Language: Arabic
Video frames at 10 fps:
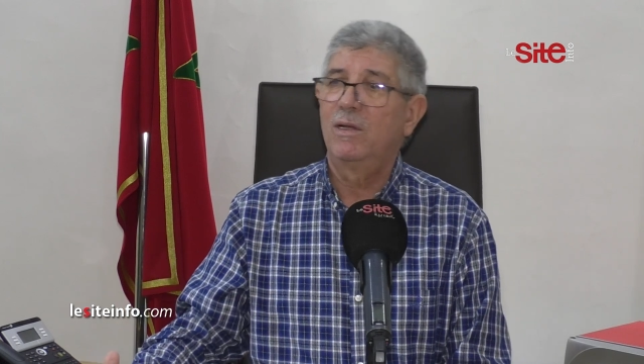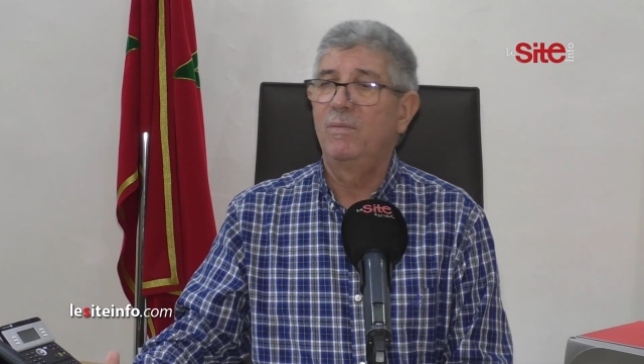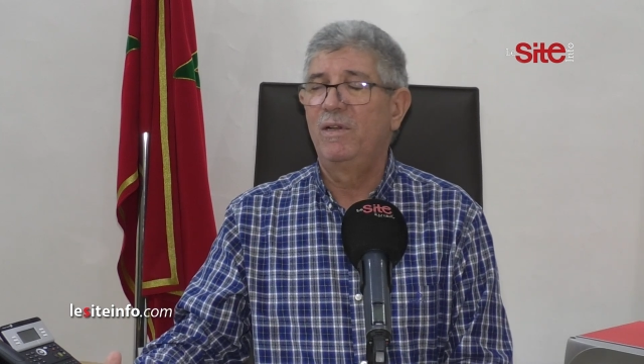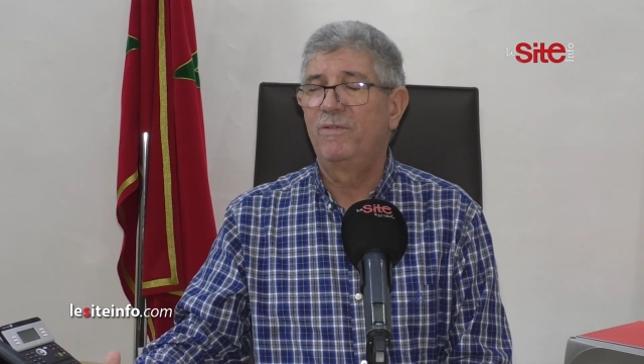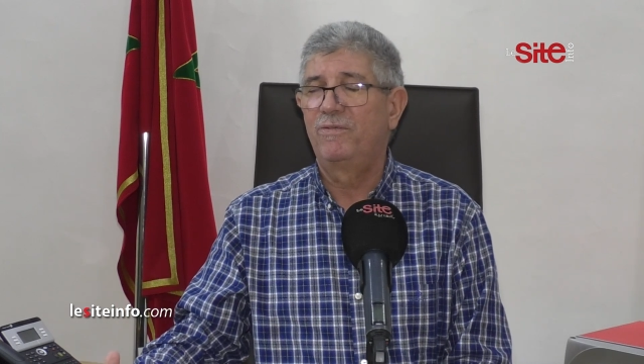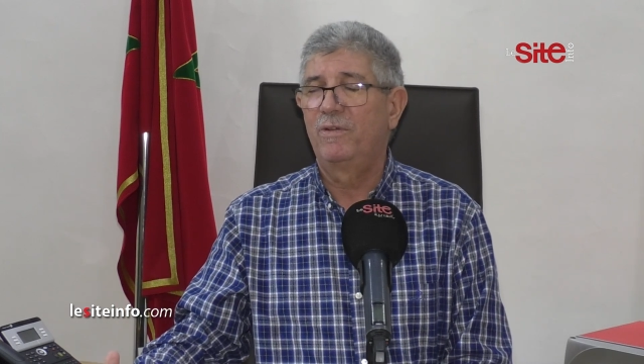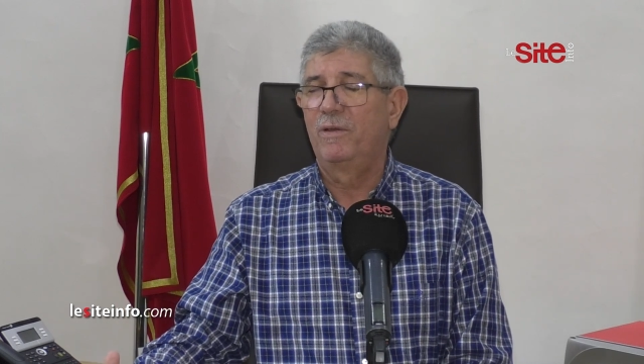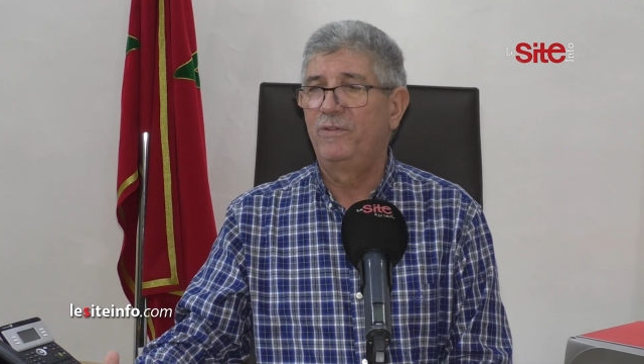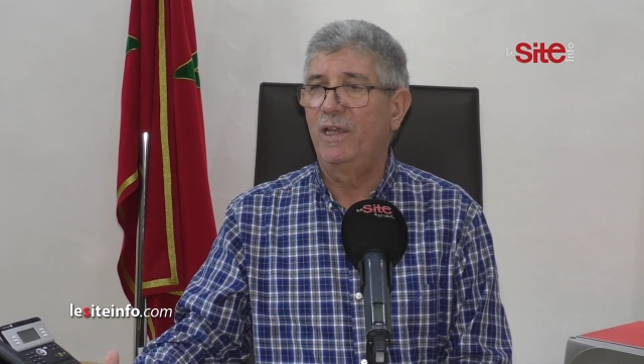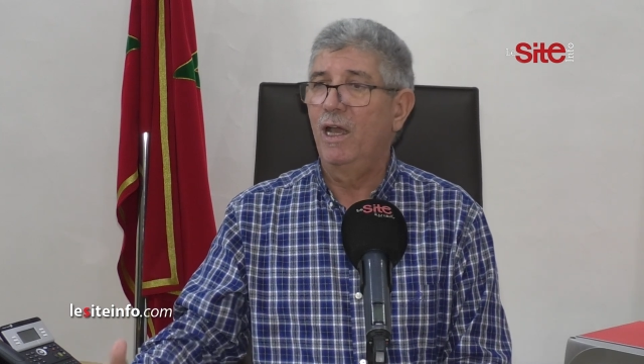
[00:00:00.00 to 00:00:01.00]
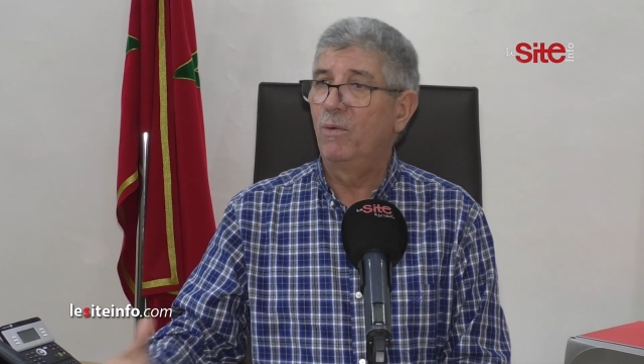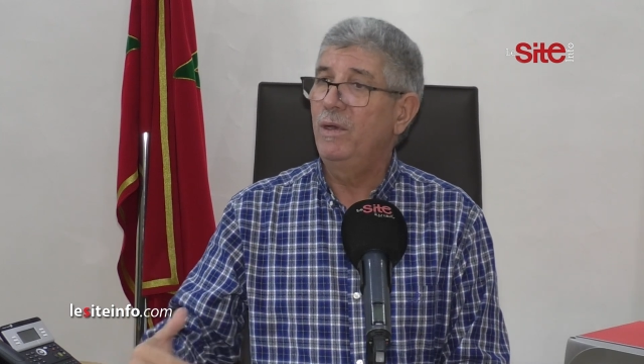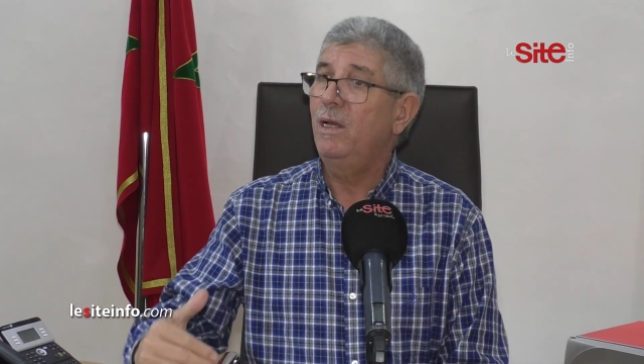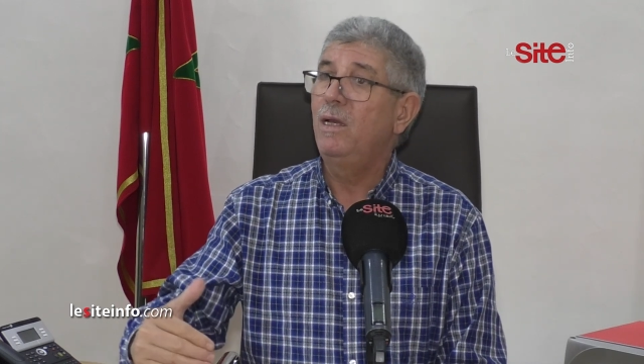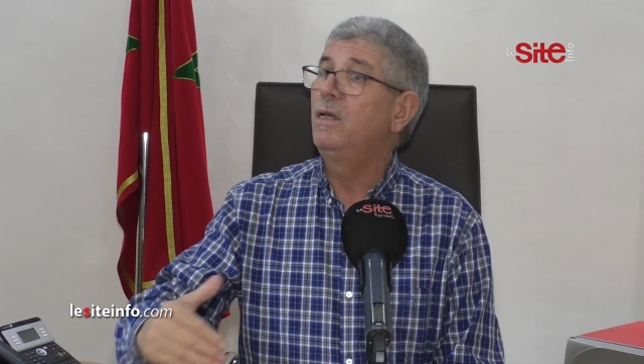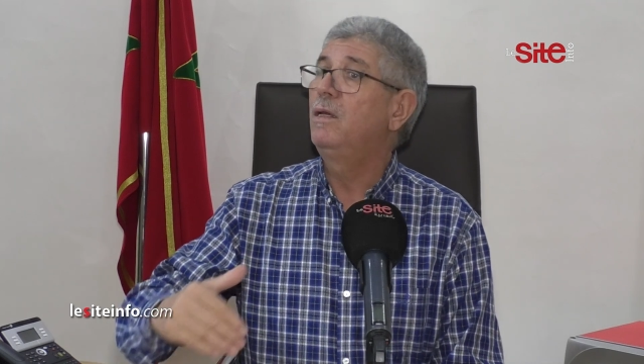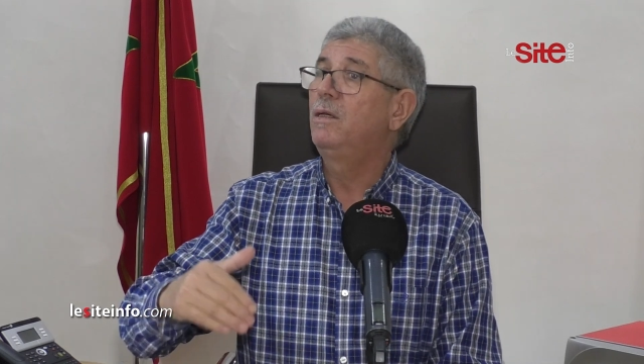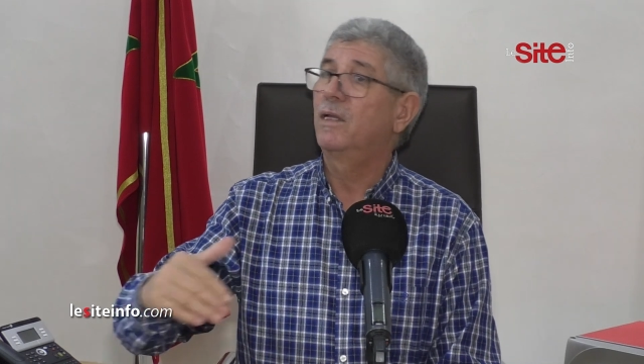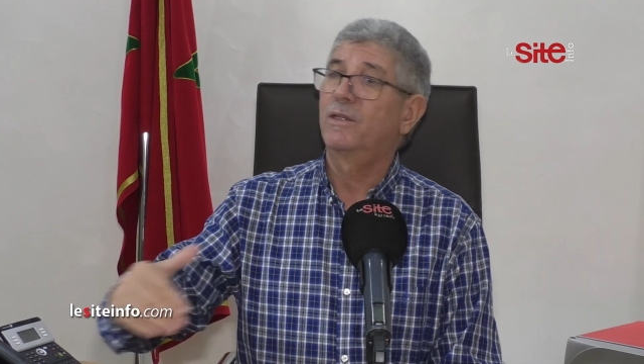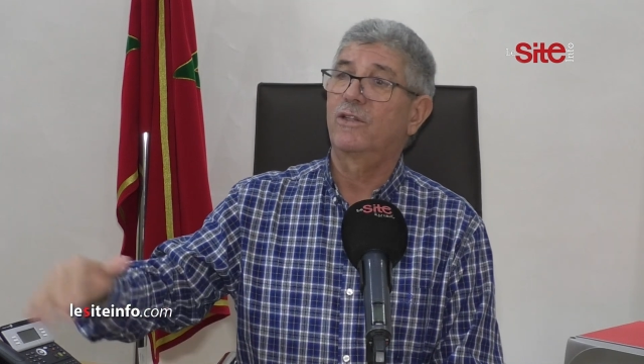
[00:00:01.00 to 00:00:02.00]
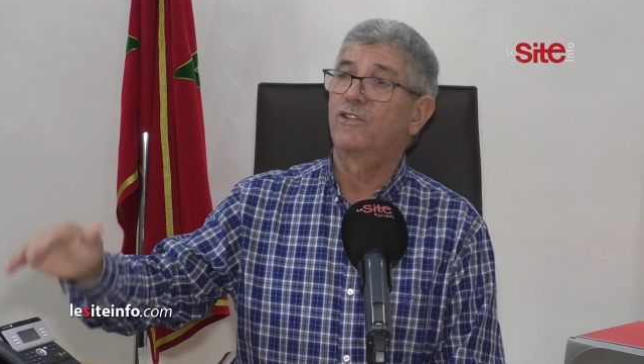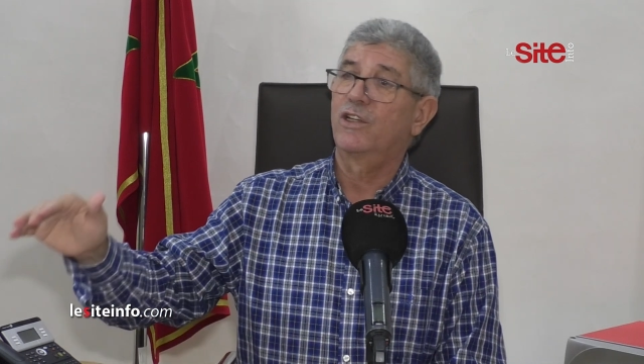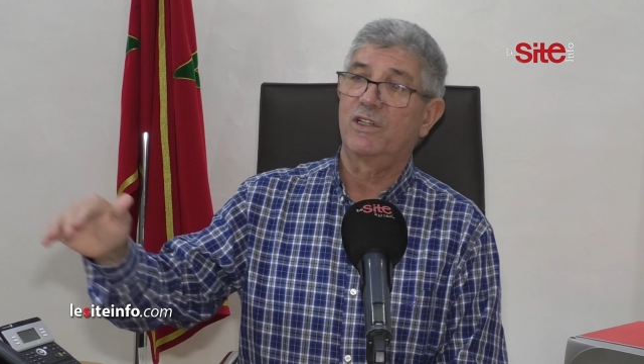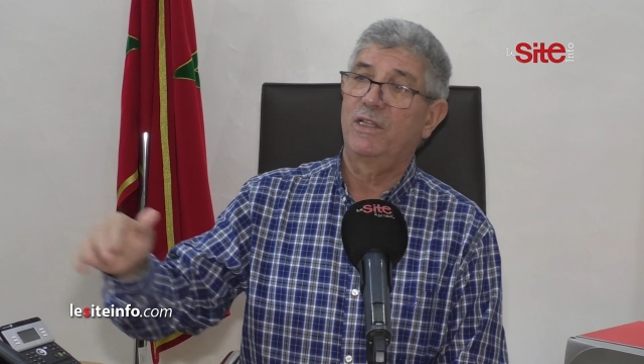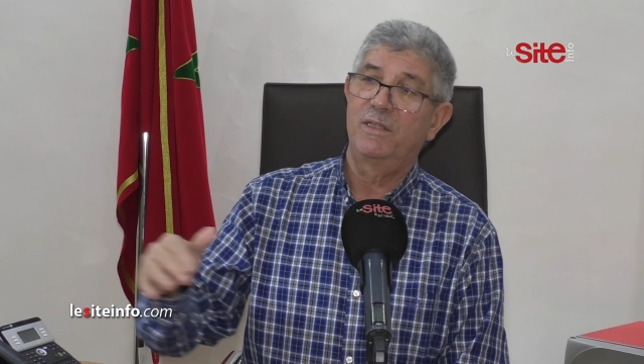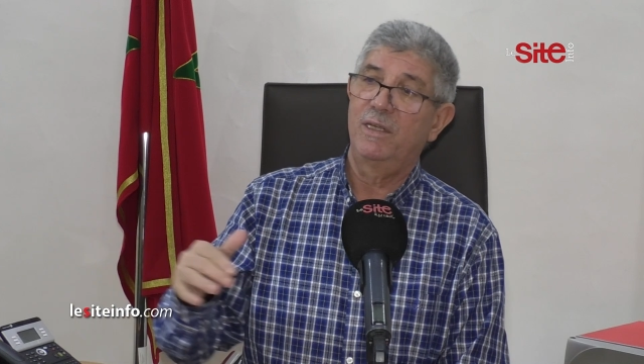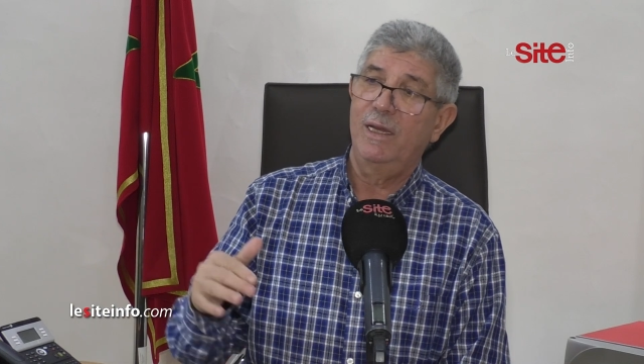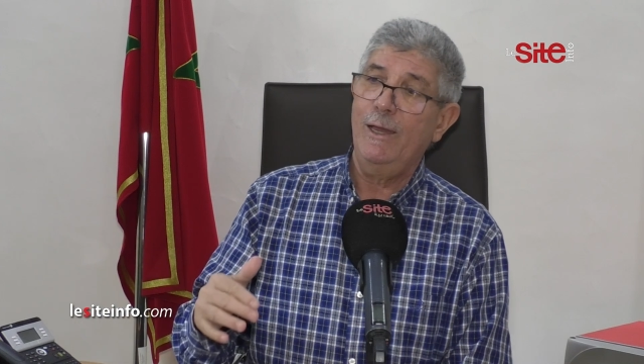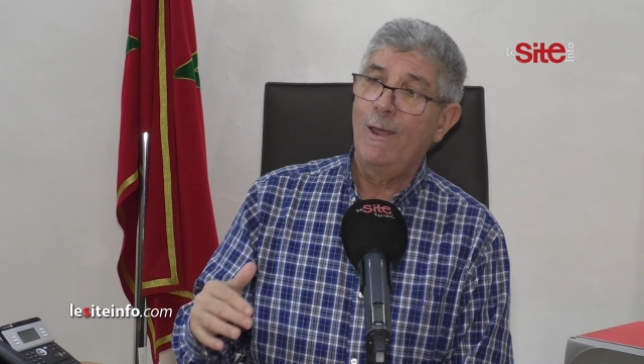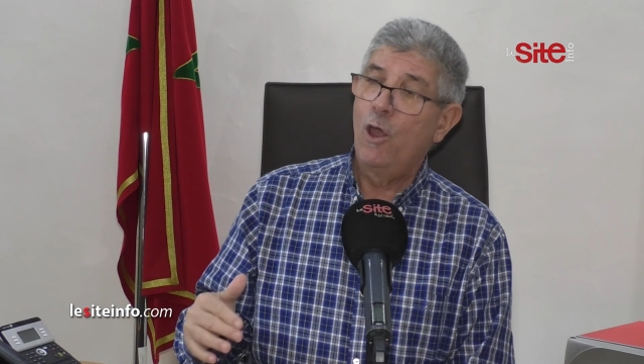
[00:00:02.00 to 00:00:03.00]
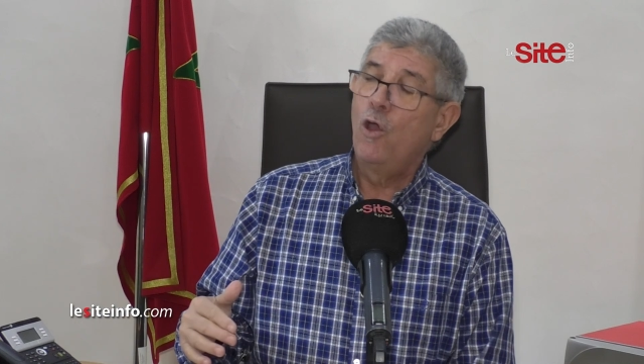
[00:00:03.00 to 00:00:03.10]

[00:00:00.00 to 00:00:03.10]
الملف فئوي اللي كانت كتجرج هذه سنين